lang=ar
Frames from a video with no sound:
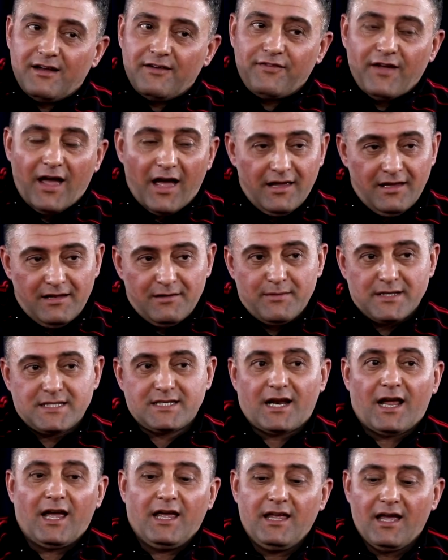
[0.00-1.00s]
في هاي
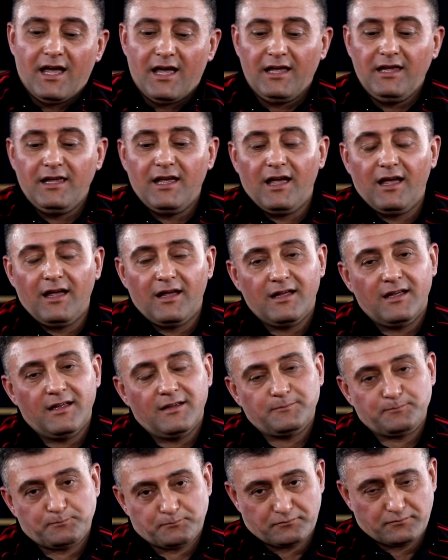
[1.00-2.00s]
المسرحيه هي
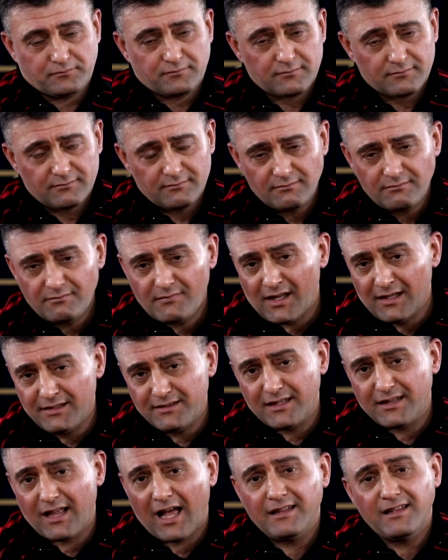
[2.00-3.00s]

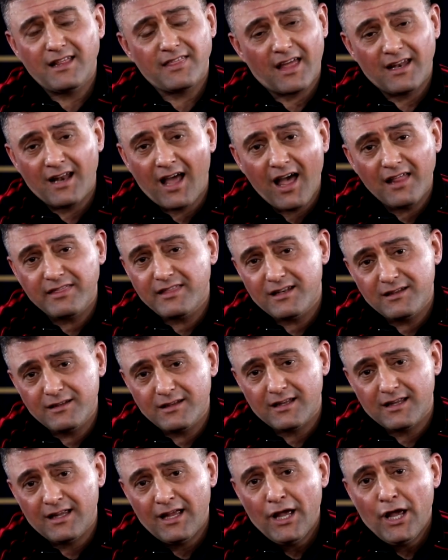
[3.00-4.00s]
تتحدث عن هذا
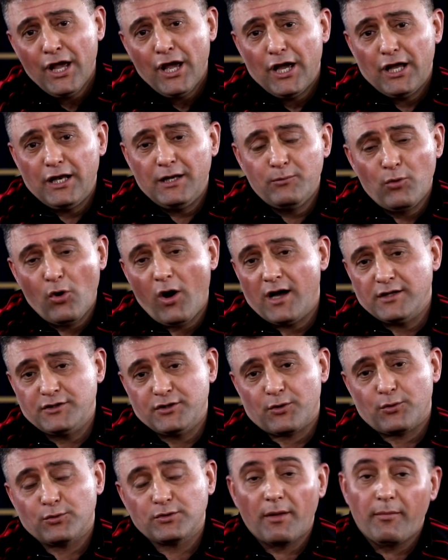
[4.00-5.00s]

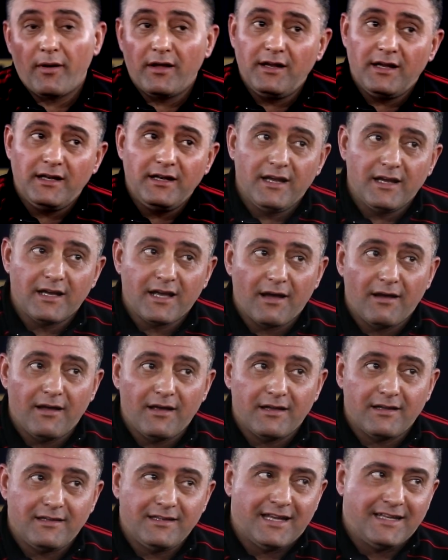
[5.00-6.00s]
المهاجر وطبعا احنا ك
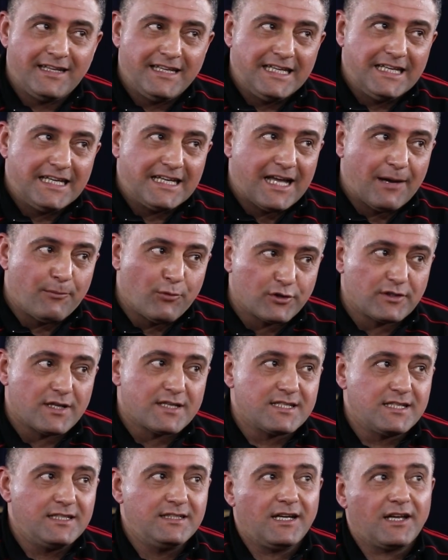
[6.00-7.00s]
يعني
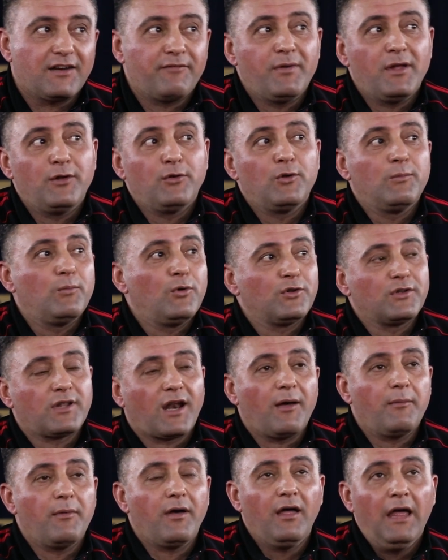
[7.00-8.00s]
كمختصين نعرف بانه المون
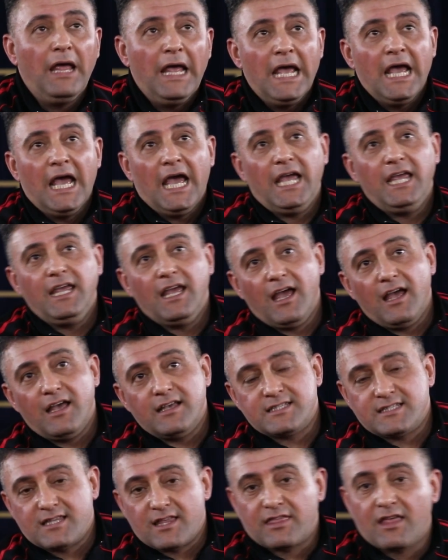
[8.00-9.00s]
دراما
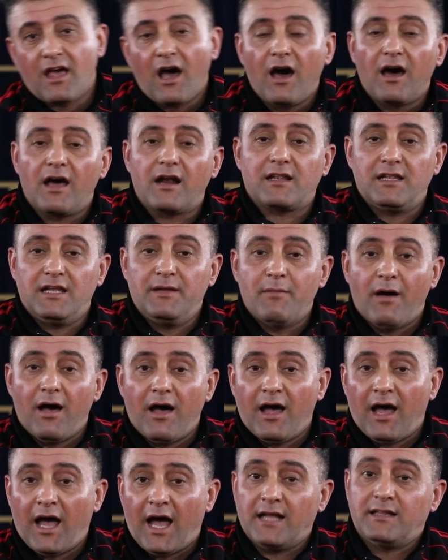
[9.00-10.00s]
هي استذكار
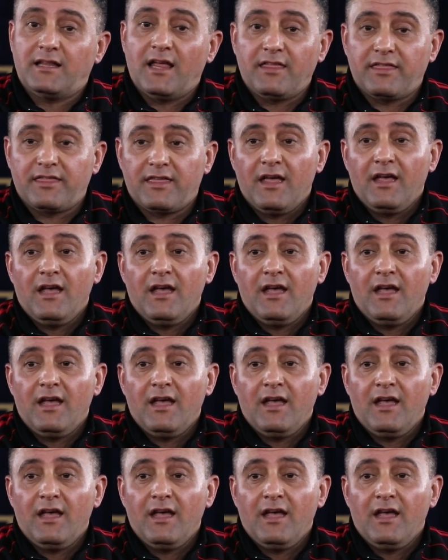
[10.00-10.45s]
لما حدث